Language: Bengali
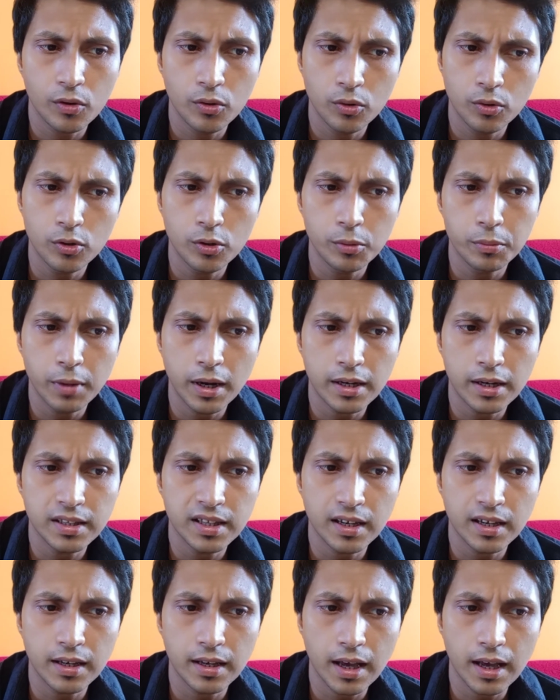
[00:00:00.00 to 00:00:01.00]
ওর বাড়ি
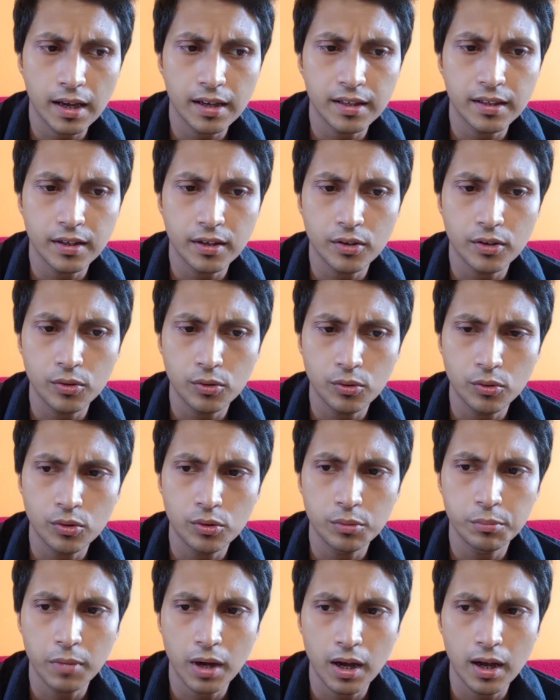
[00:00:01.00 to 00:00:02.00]
থেকে আগে থেকে ওর
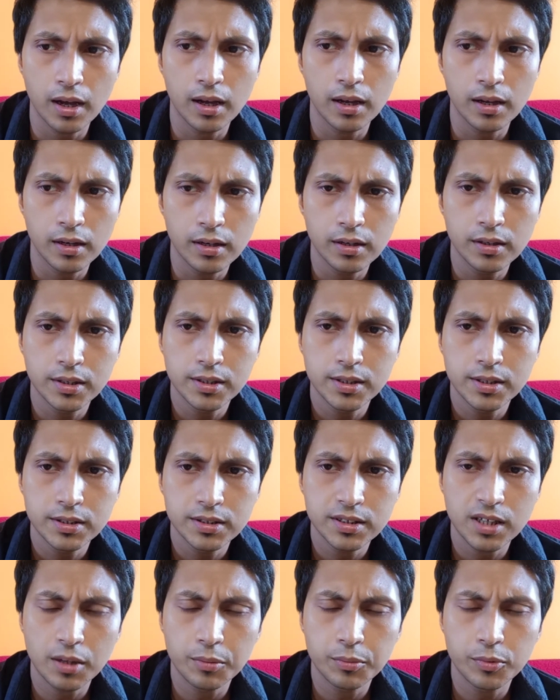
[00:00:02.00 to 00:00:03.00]
মা
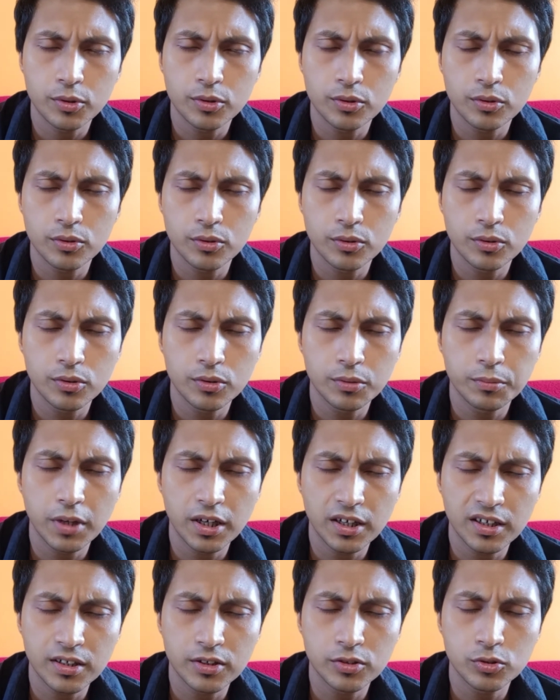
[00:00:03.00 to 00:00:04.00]
তারপর ওর
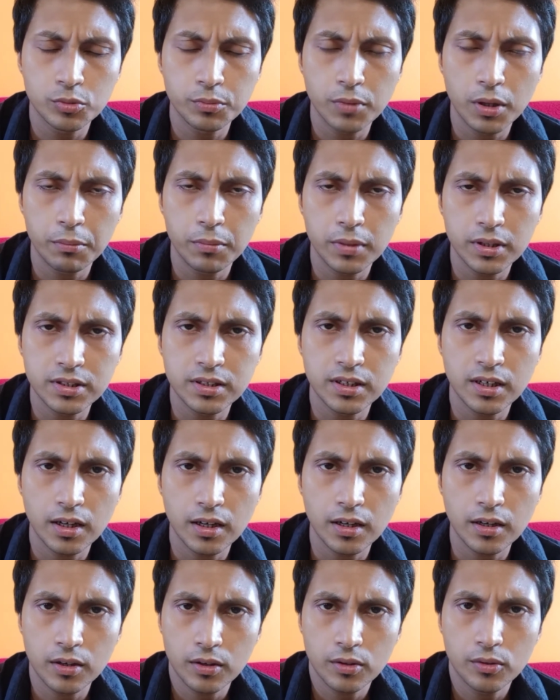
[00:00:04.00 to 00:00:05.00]
বাড়ির কিছু মেম্বার্সরা
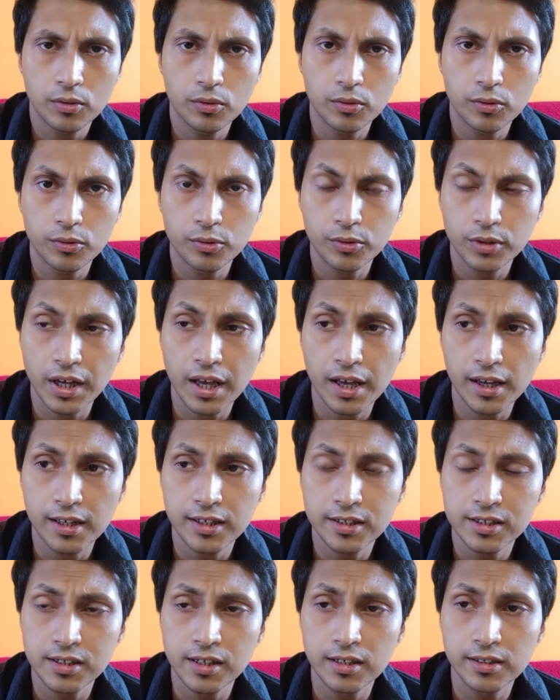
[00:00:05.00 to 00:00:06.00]
ওর
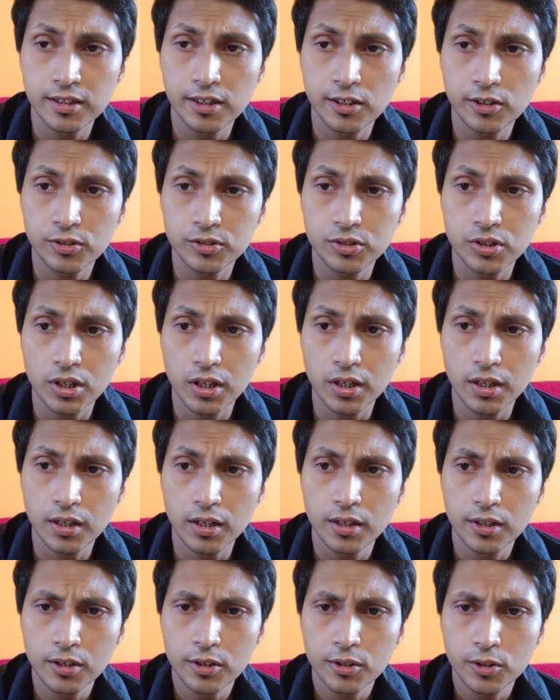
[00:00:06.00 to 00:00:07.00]
এঙ্গেজডে ছিল যে
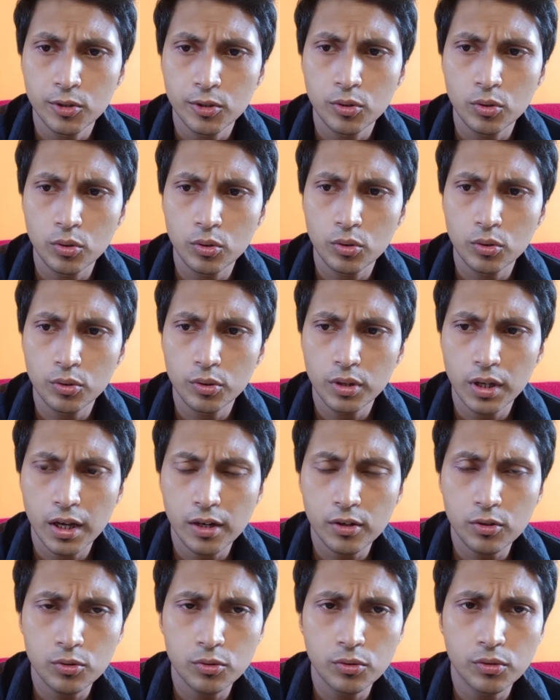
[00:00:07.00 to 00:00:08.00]
ও
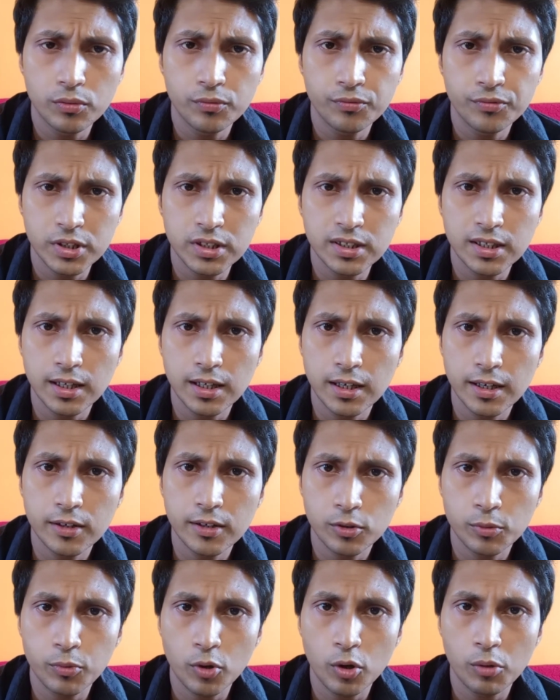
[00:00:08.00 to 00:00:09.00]
একটু ফিজিক্যালি একটু
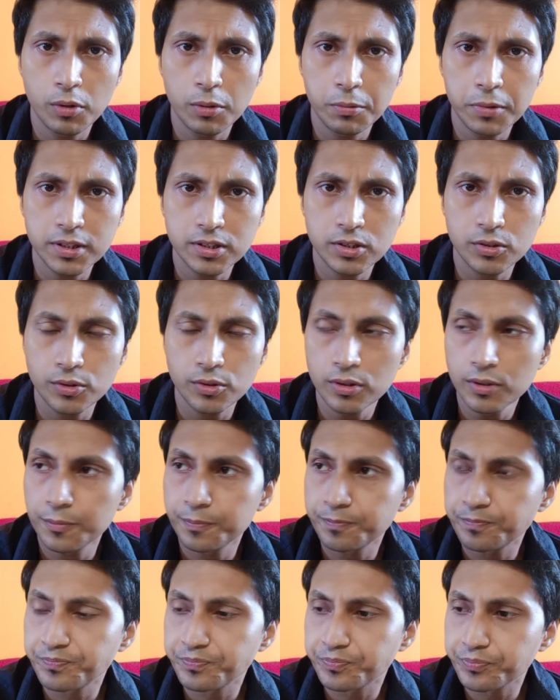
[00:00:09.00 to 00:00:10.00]
প্রবলেম আছে ওর
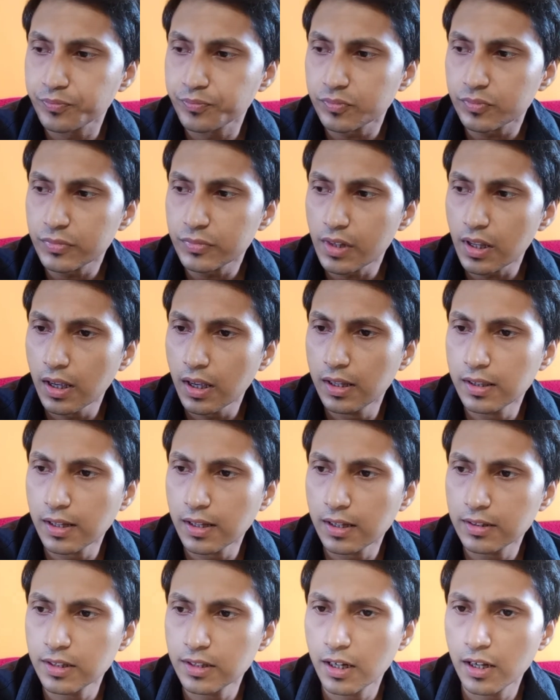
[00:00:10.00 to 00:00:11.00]

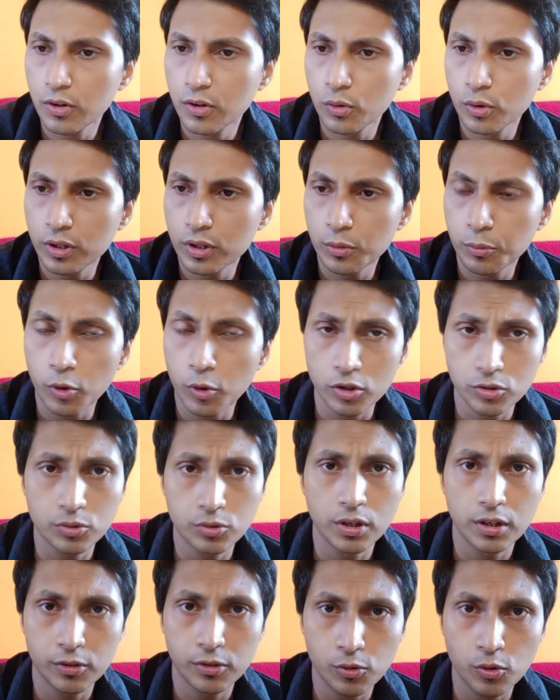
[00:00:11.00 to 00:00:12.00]
তাছাড়া ও একটু পড়াশোনা
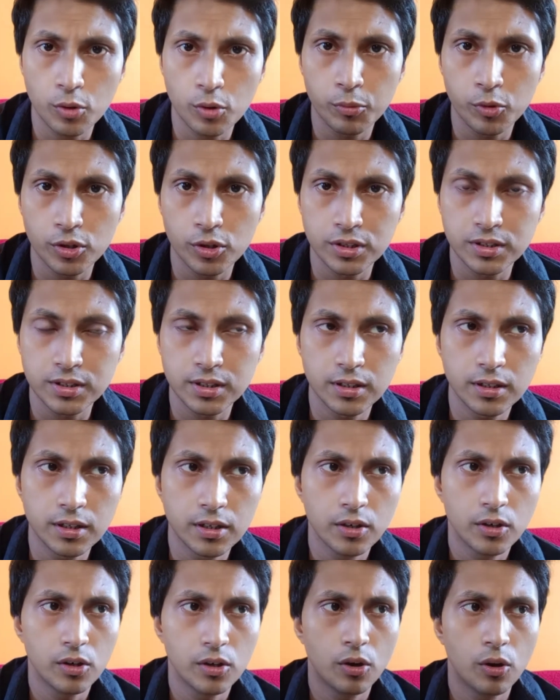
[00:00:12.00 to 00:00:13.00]
একটু কম করেছে
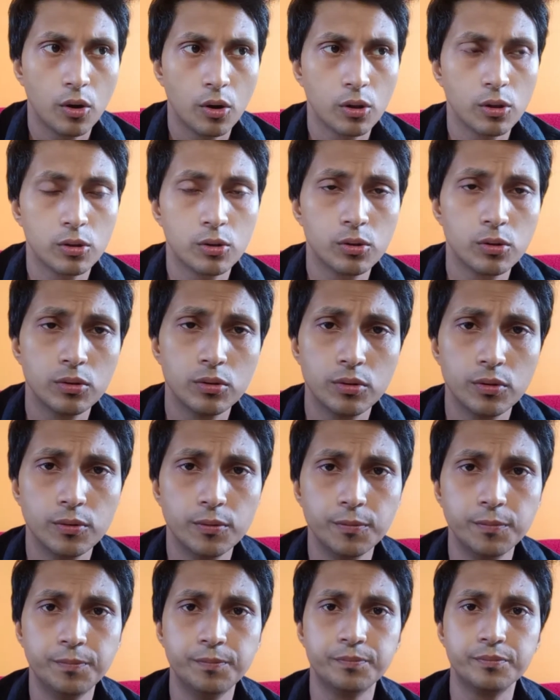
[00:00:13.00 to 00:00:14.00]
অলদো
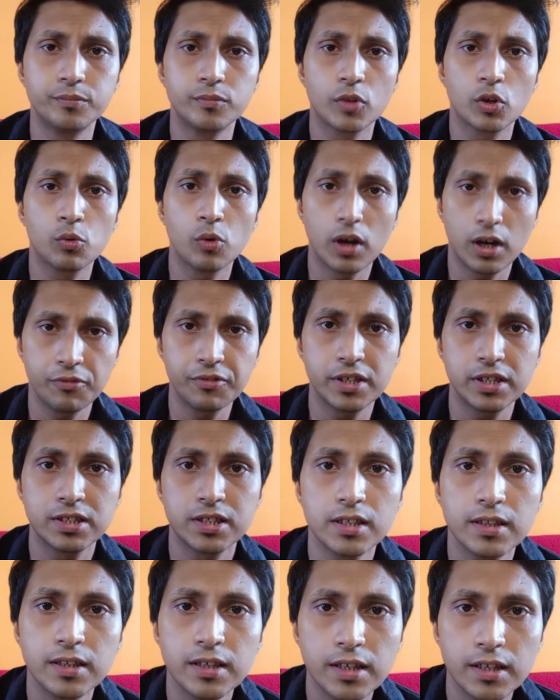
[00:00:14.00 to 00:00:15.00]

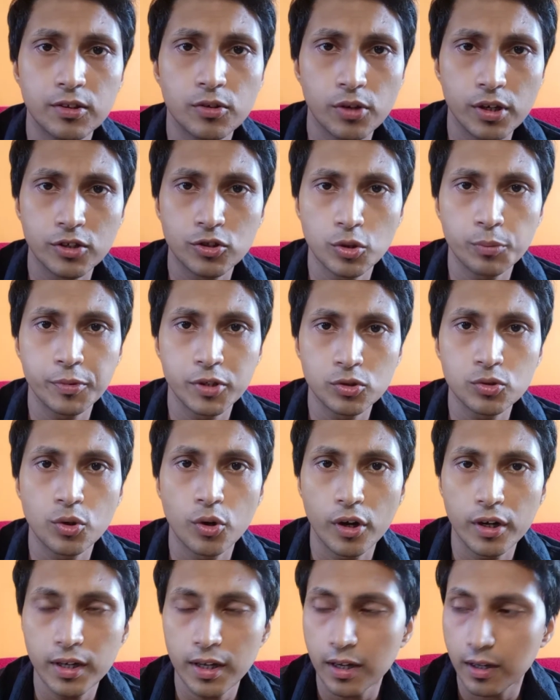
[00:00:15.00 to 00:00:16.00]
কোয়ালিফিকেশান দিয়ে তো এসব কিছু
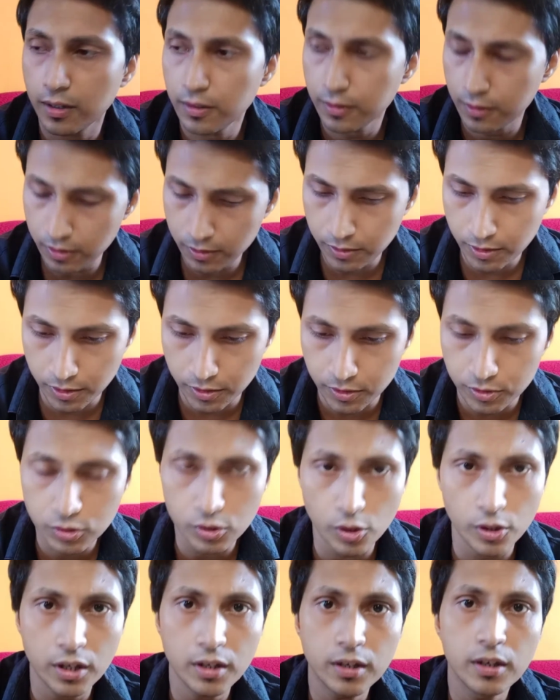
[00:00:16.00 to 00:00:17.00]
হয় না
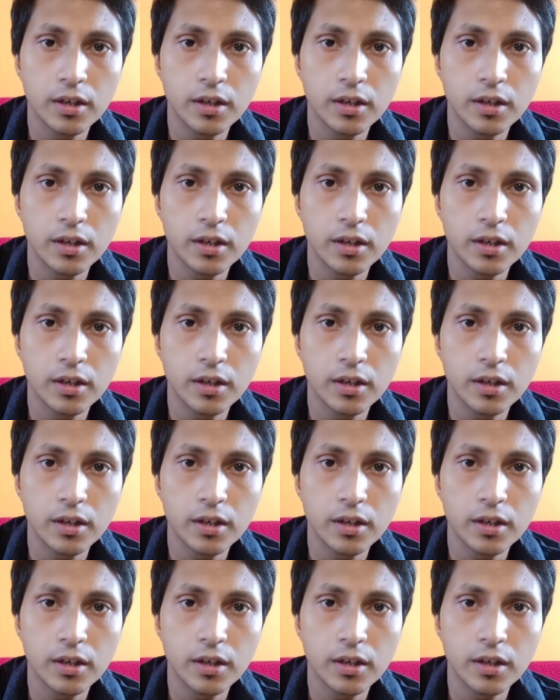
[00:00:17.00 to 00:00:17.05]
সরি